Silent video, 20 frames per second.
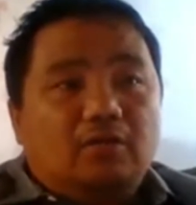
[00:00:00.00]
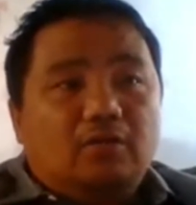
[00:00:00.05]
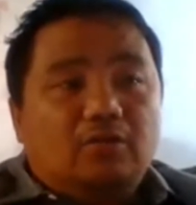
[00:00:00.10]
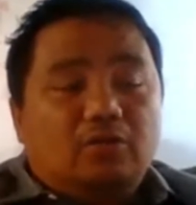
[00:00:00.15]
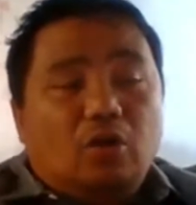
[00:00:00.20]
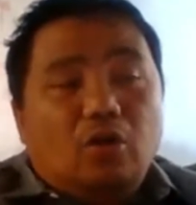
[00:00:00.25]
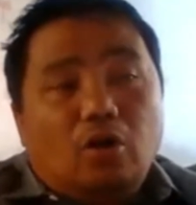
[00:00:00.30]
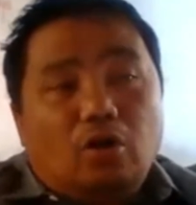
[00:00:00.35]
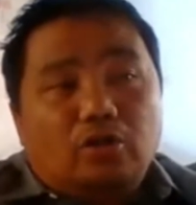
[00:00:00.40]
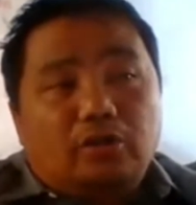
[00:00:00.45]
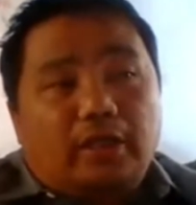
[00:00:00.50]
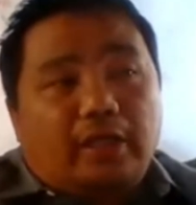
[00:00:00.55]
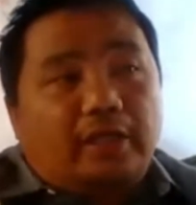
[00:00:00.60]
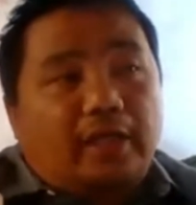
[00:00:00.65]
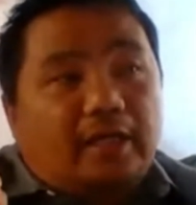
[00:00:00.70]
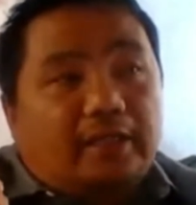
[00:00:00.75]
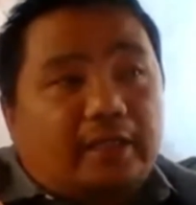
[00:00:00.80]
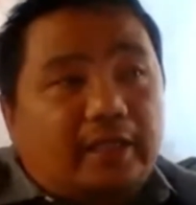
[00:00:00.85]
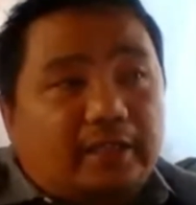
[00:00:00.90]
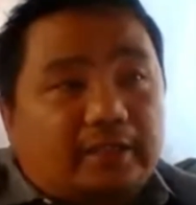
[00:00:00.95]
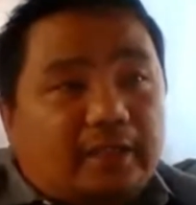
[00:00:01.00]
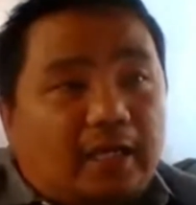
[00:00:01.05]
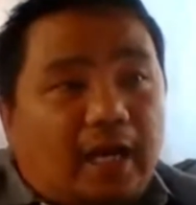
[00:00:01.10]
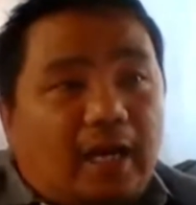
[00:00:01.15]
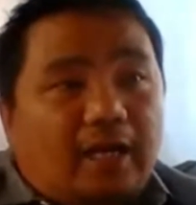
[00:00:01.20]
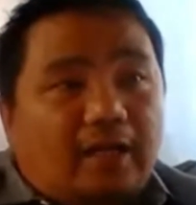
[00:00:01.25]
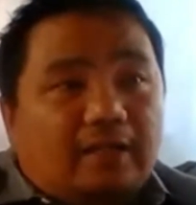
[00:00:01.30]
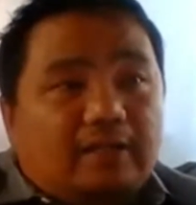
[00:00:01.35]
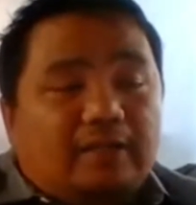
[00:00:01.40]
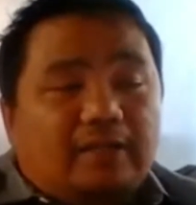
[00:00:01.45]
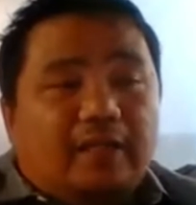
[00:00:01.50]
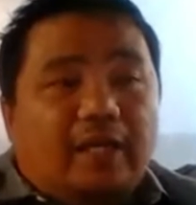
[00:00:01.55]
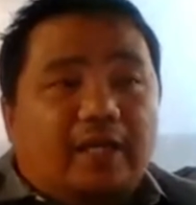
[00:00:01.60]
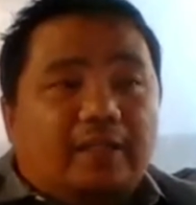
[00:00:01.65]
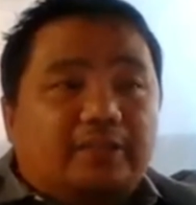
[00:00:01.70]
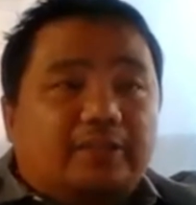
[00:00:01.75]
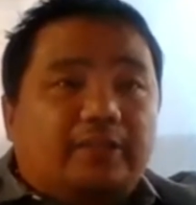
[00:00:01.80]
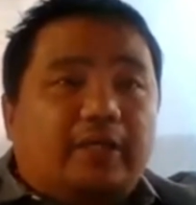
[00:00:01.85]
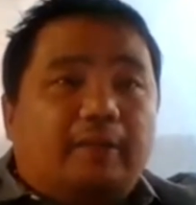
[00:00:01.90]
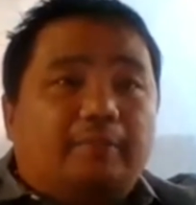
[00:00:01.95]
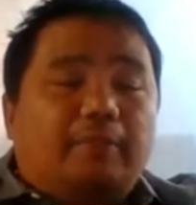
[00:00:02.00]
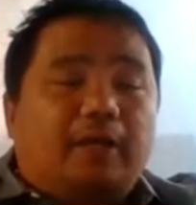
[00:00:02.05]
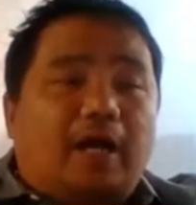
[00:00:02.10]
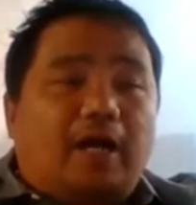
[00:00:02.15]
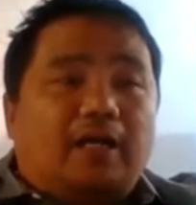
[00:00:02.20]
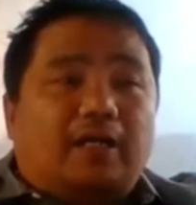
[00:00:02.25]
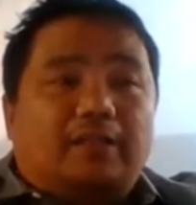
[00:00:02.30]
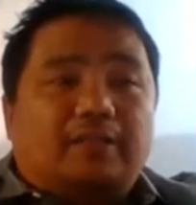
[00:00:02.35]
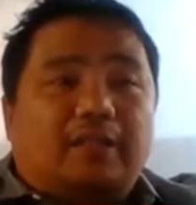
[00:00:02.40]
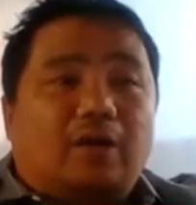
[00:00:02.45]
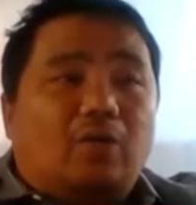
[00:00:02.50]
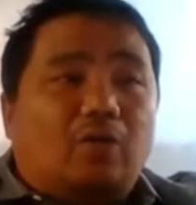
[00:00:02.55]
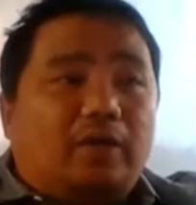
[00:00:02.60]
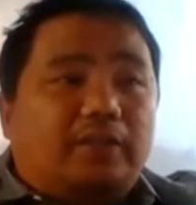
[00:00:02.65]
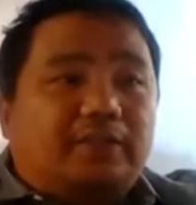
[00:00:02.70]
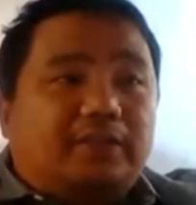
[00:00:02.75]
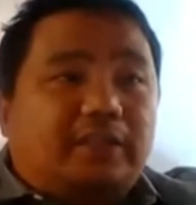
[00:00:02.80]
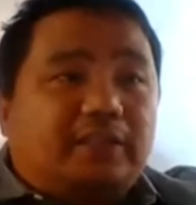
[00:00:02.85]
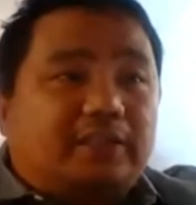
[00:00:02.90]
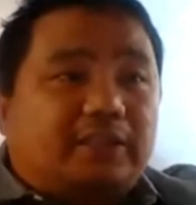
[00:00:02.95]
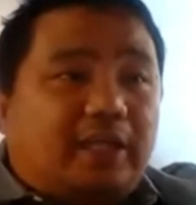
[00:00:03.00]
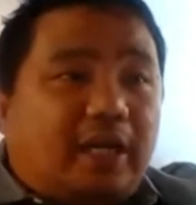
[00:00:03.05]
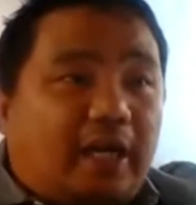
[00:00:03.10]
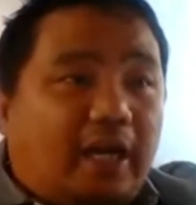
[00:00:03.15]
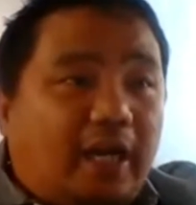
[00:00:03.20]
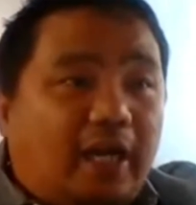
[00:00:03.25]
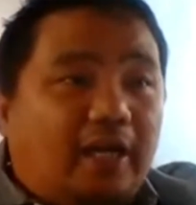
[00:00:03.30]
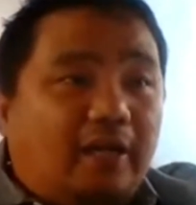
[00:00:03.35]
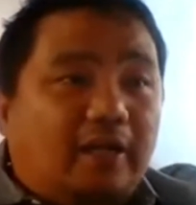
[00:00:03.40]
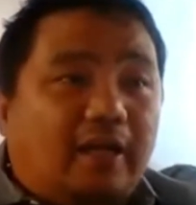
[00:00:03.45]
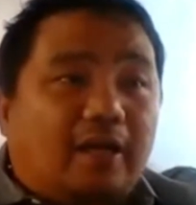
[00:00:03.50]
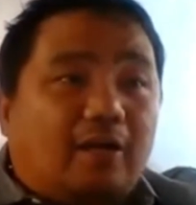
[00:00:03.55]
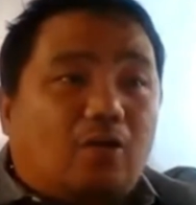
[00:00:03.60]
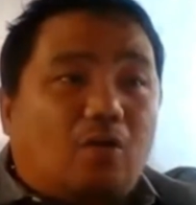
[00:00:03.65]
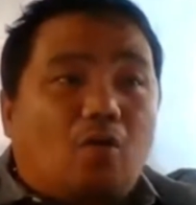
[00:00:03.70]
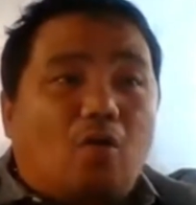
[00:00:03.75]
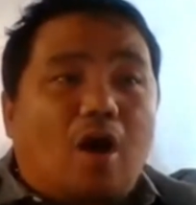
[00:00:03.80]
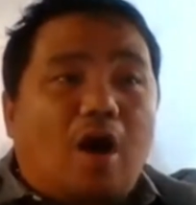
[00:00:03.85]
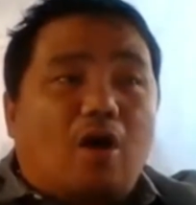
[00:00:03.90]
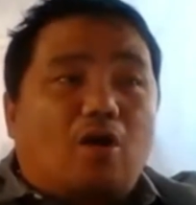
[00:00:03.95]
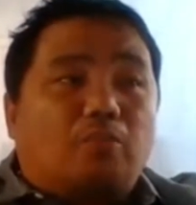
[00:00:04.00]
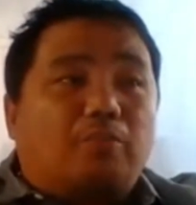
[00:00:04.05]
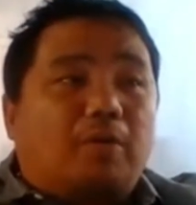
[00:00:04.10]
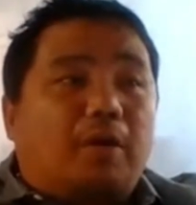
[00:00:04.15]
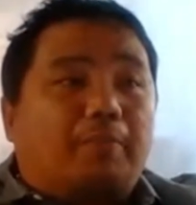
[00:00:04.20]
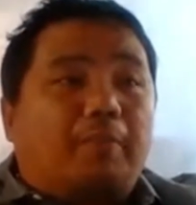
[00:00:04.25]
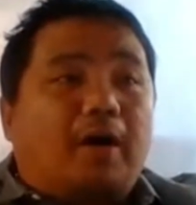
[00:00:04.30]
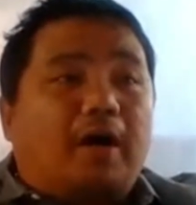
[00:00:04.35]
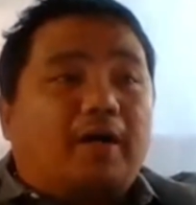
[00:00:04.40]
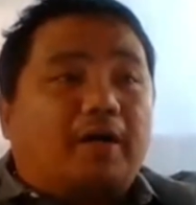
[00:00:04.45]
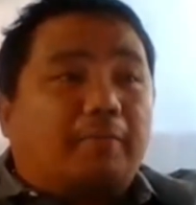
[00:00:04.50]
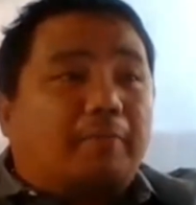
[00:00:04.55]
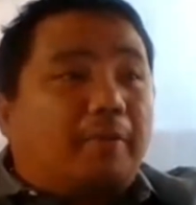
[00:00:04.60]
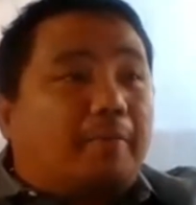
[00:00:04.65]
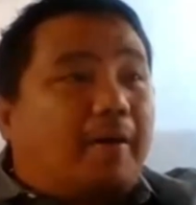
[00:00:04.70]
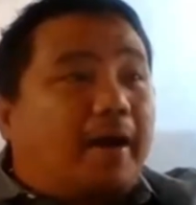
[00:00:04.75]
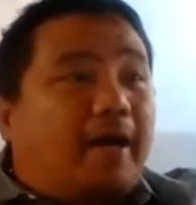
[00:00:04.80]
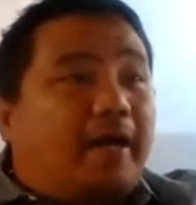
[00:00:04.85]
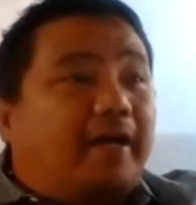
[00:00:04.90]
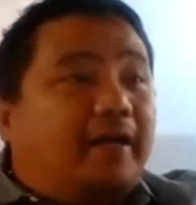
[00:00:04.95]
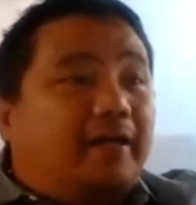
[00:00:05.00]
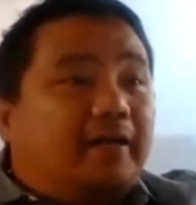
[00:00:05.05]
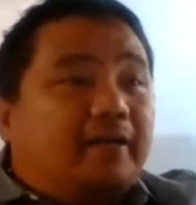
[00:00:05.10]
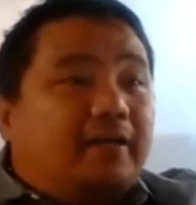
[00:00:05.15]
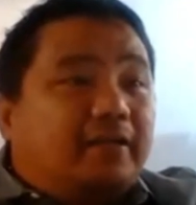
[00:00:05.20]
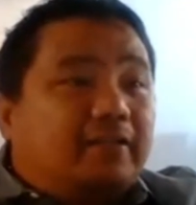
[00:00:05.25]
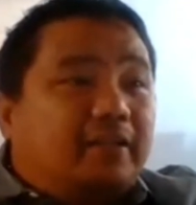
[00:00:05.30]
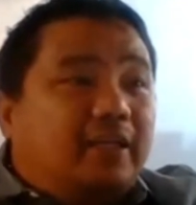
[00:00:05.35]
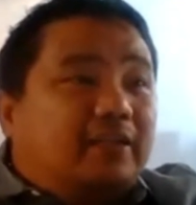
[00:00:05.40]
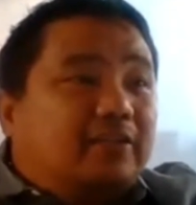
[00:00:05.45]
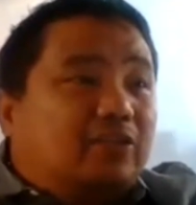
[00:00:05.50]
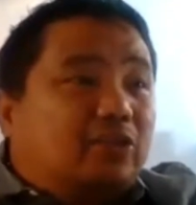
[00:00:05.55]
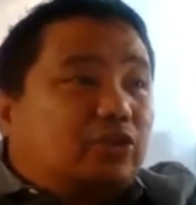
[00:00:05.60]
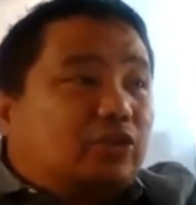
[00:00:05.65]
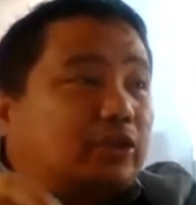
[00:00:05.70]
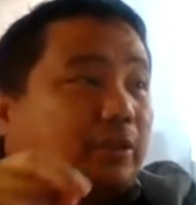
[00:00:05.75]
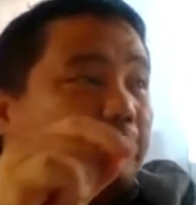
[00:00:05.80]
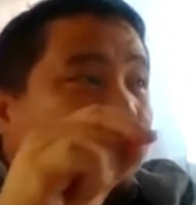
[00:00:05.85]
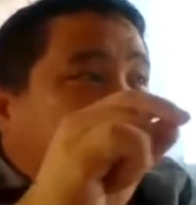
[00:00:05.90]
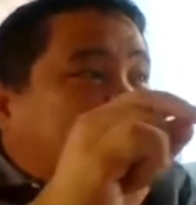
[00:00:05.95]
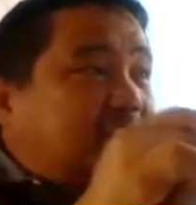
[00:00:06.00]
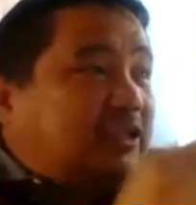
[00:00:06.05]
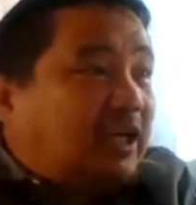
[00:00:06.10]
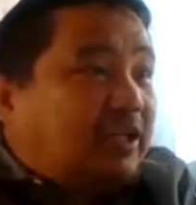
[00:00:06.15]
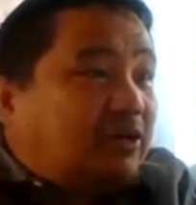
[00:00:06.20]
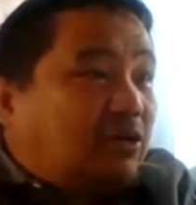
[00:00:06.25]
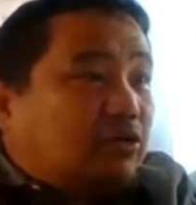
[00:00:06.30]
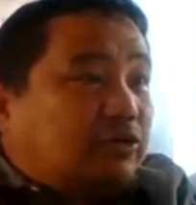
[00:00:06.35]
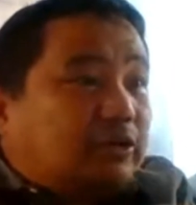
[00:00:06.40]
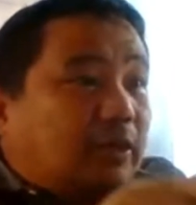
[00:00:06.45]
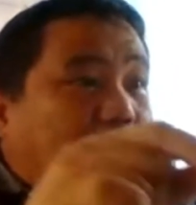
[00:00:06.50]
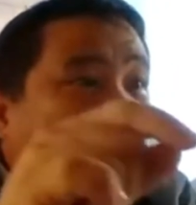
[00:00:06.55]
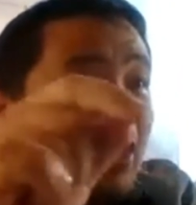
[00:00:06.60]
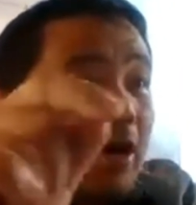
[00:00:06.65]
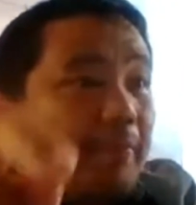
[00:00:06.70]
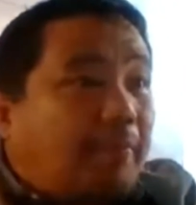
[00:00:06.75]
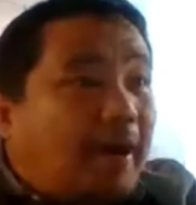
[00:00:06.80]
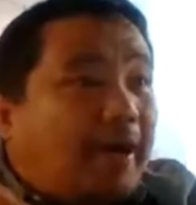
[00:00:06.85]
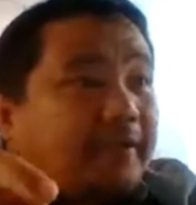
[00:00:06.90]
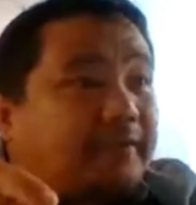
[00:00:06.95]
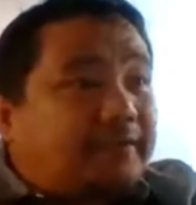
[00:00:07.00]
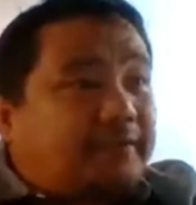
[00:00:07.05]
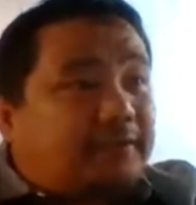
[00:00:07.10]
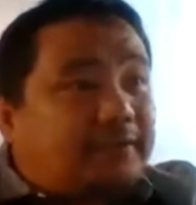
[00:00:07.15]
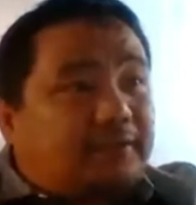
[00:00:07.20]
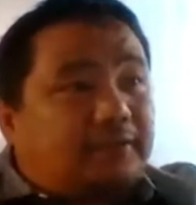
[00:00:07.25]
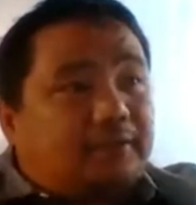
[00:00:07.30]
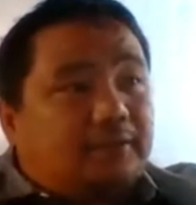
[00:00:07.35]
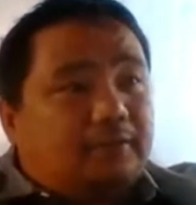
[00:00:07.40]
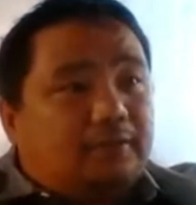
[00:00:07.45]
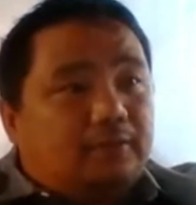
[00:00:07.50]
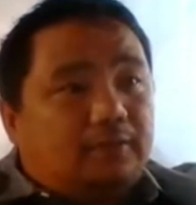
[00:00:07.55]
Tungod kay nakita ni Hashem nga ang katawhan sa Israel nagkuha og mabay, babay didto sa Midian og sa Moabites